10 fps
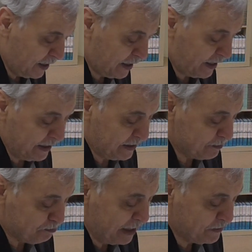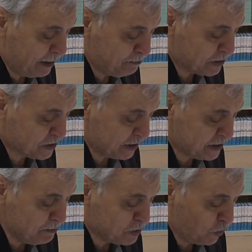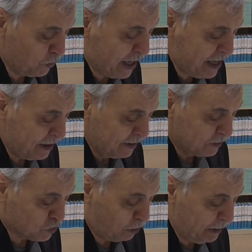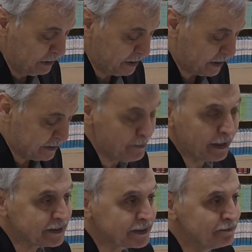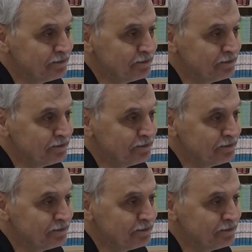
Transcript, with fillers: لَهَا غَيْرِ Benden başka kimse ona çobanlık edemez.